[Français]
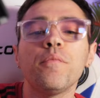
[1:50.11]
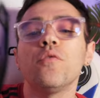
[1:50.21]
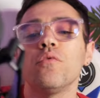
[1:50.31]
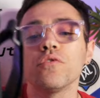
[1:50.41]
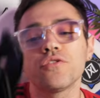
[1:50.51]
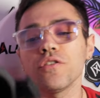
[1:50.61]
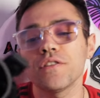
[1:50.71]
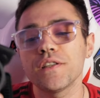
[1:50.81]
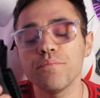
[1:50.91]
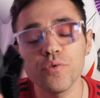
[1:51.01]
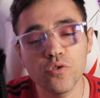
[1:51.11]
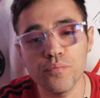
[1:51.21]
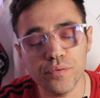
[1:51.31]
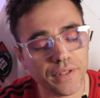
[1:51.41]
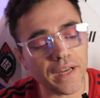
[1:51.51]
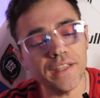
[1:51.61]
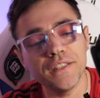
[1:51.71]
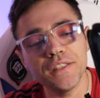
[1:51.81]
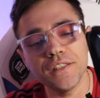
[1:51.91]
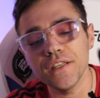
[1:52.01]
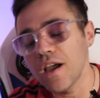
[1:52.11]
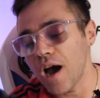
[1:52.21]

bon, on sent que c'est beaucoup plus quali qu'ici.